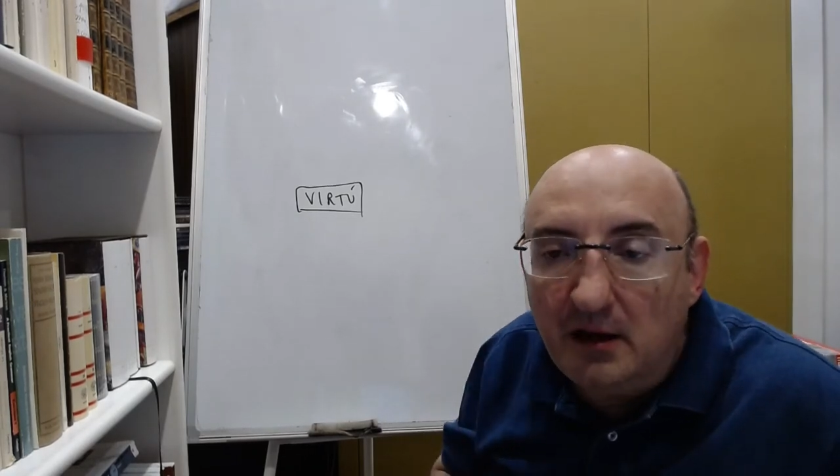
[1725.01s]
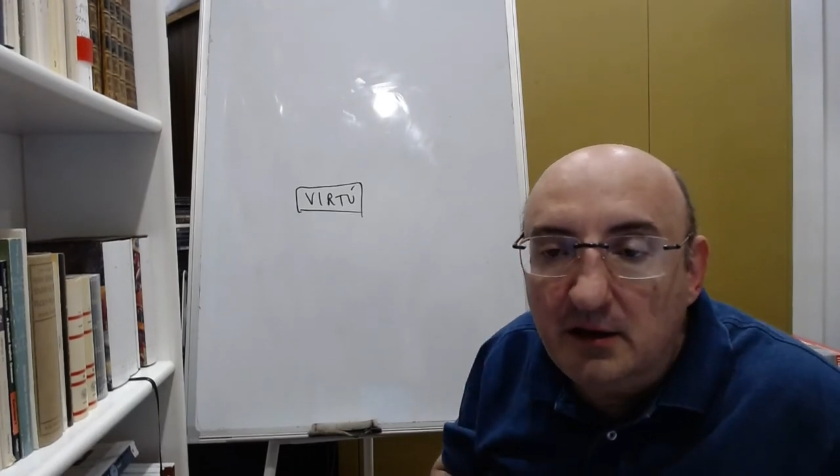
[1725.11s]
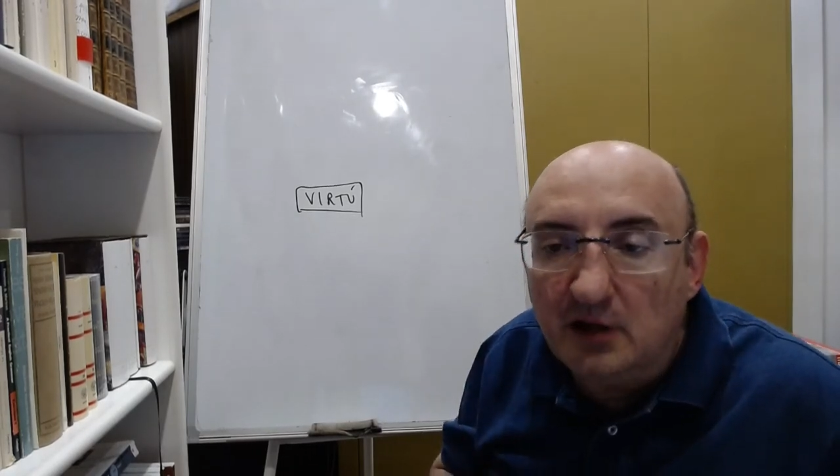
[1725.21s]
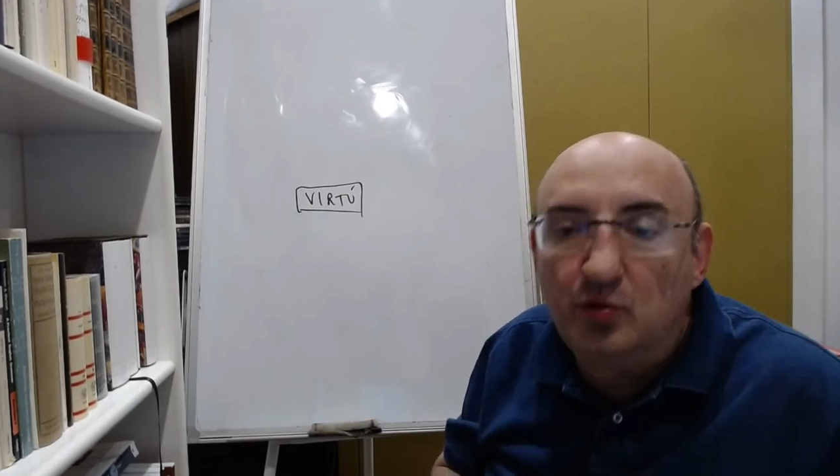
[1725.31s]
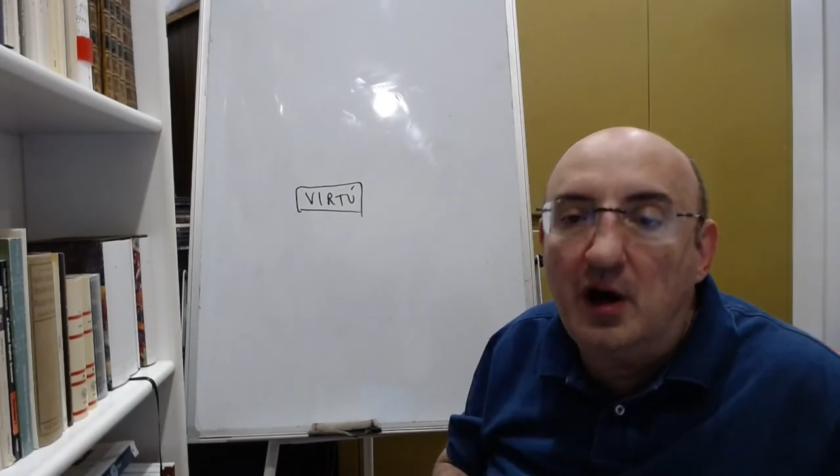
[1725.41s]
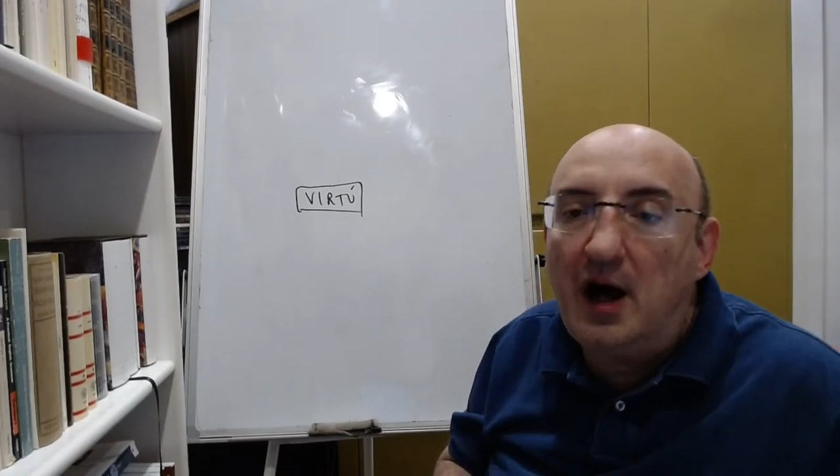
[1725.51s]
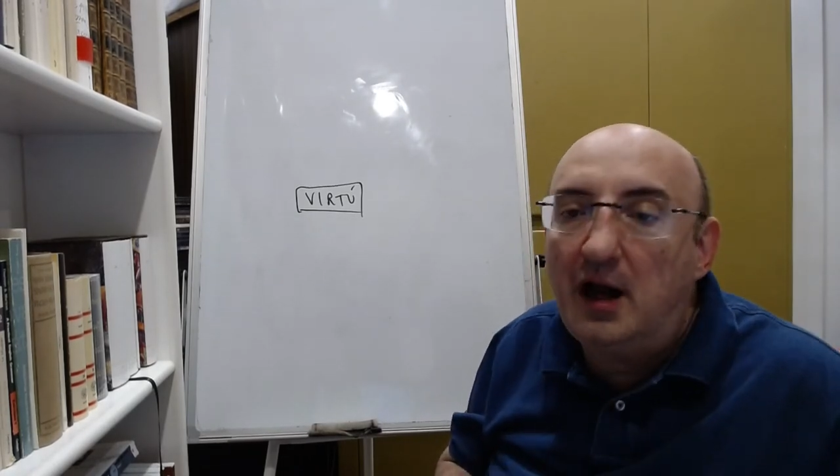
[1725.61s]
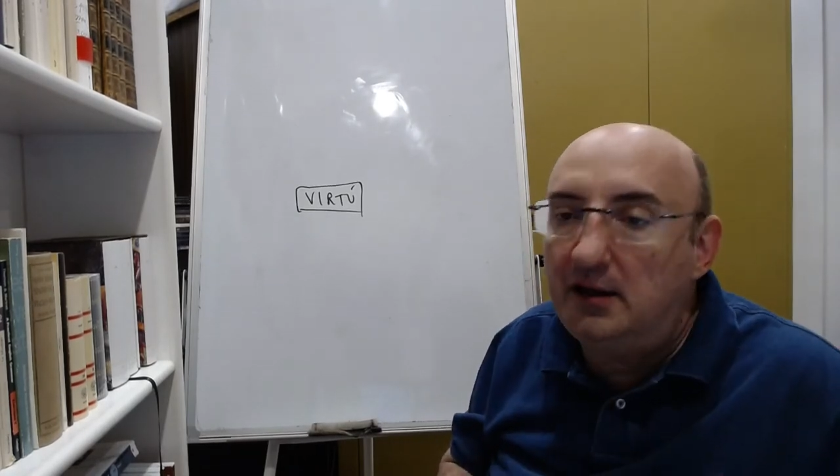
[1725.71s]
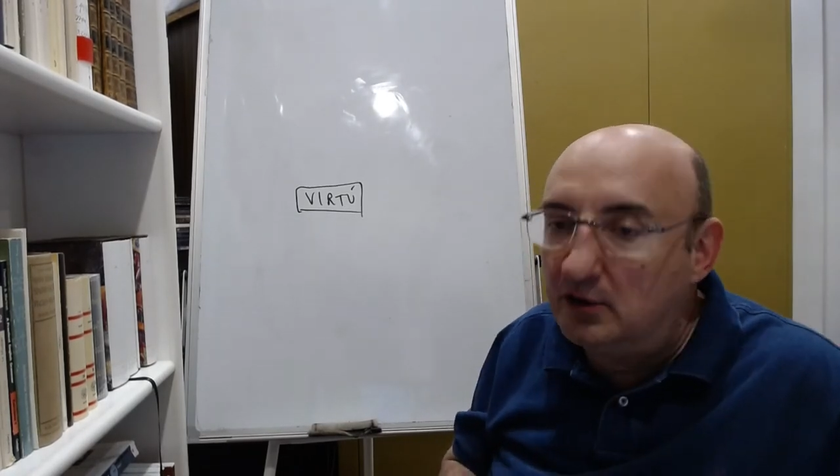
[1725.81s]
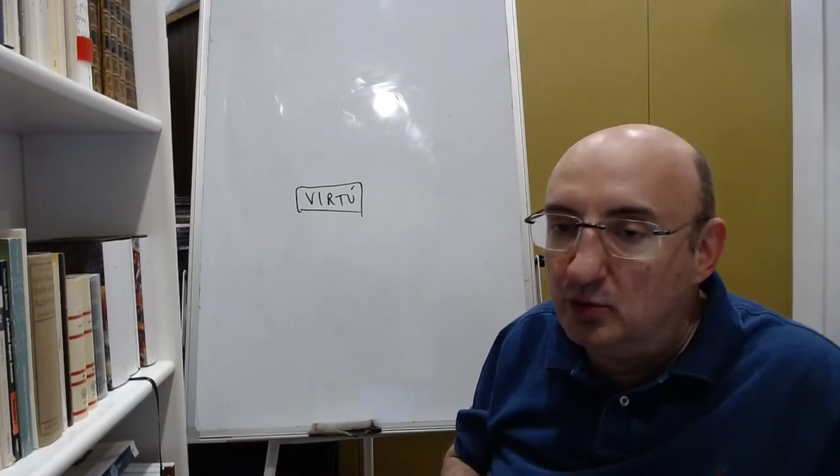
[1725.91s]

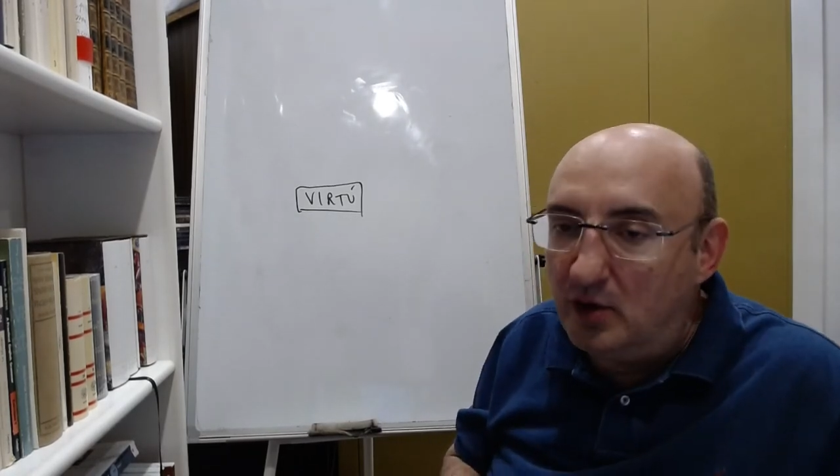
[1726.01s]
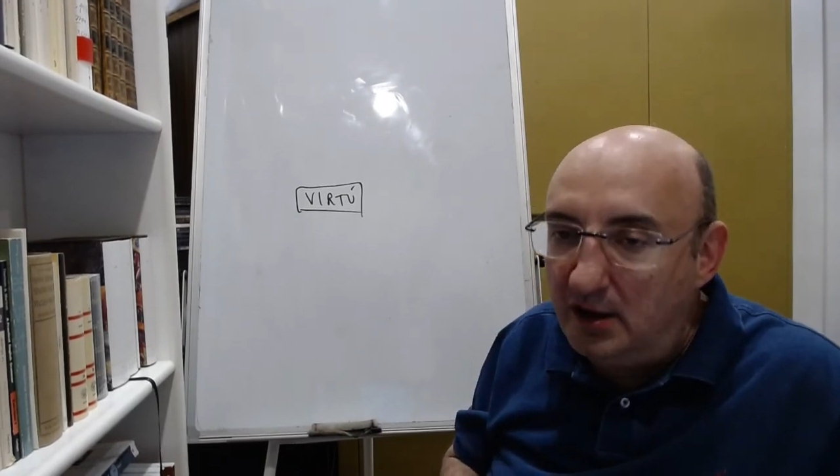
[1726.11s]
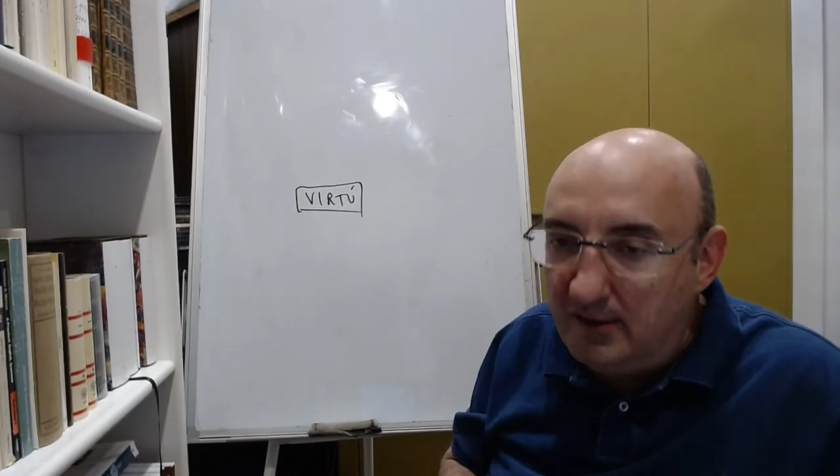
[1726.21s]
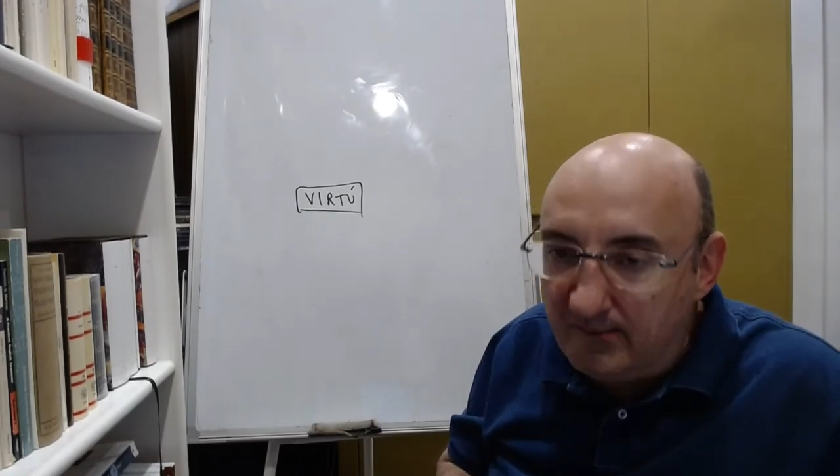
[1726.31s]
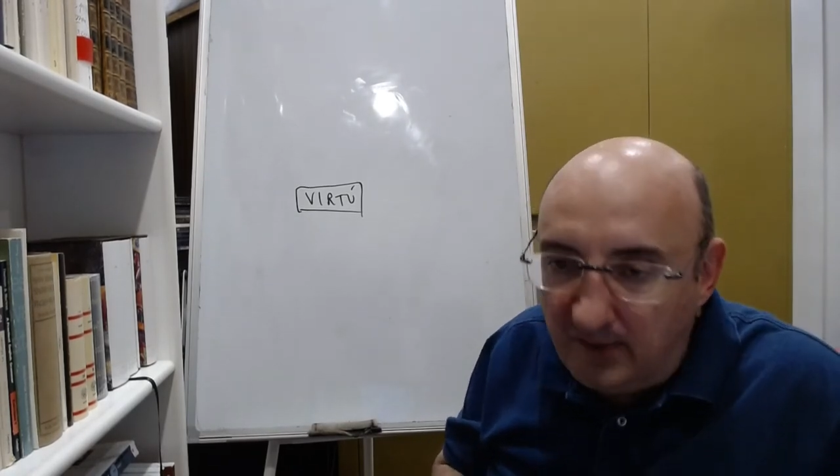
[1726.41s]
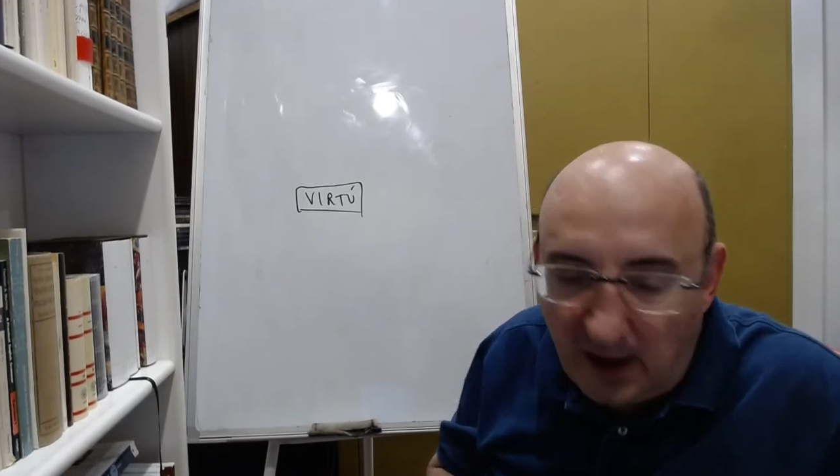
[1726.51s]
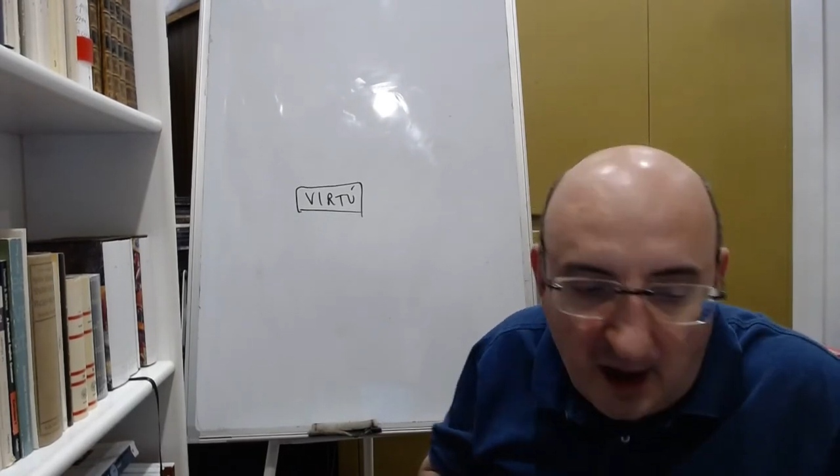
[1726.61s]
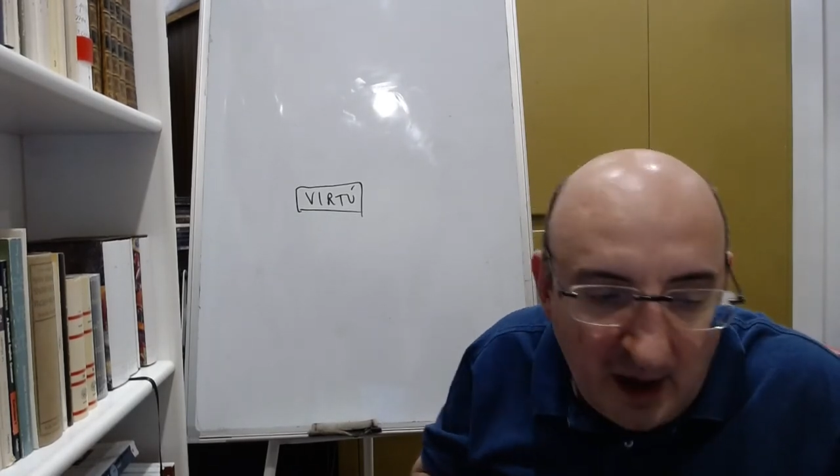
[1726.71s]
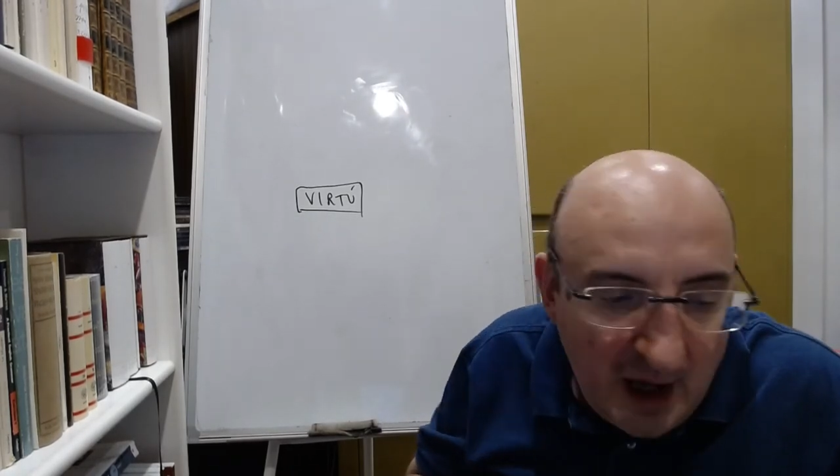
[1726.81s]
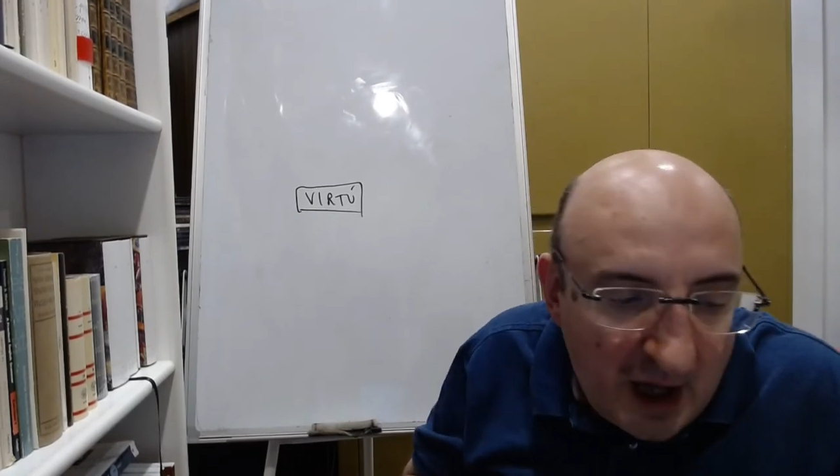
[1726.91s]
naturale, naturalistica.